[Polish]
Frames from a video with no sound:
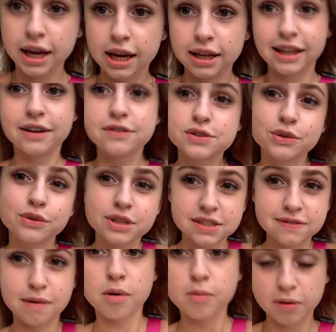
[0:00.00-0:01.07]
i tak w skrócie
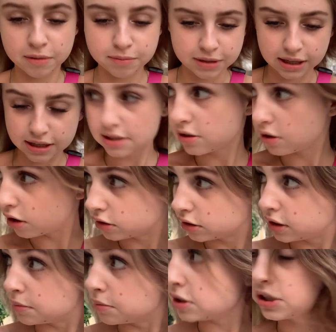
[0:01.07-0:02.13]
Wam opowiem teraz o
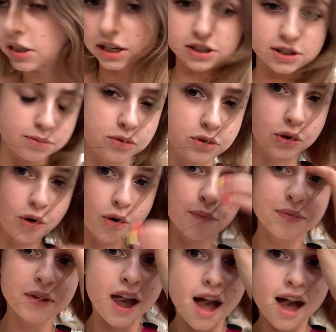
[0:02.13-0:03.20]
tym dzisiejszym dniu,
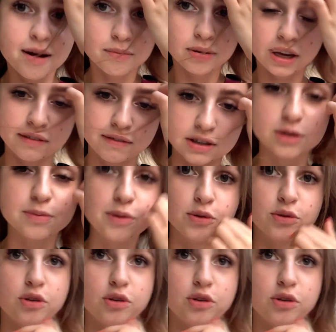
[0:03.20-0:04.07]
ponieważ był